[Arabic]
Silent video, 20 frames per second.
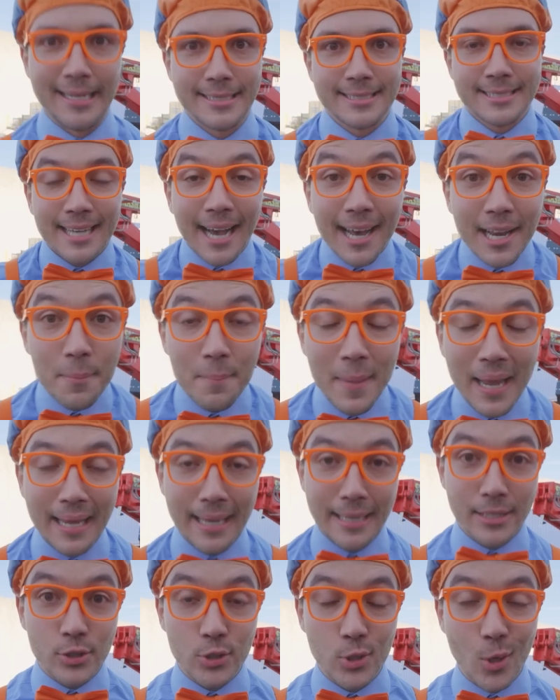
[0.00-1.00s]
لجعل
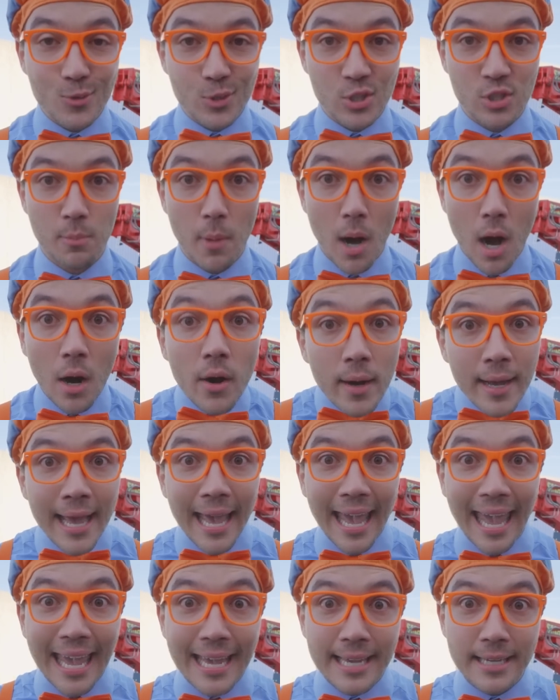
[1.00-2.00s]
كميتها
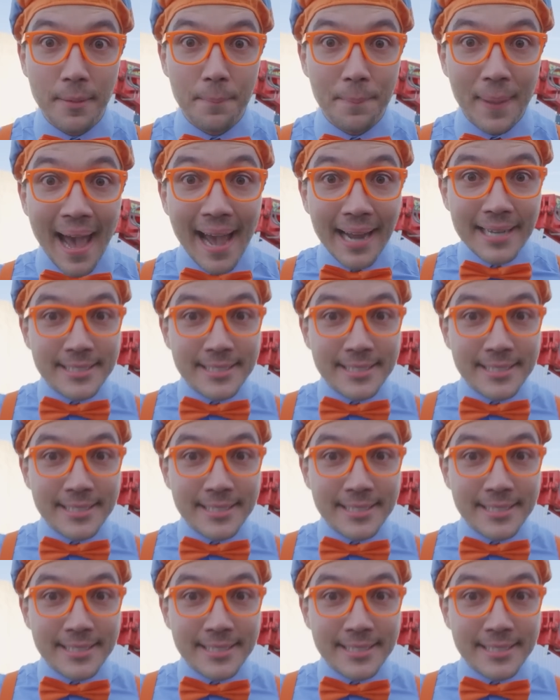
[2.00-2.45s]
أصغر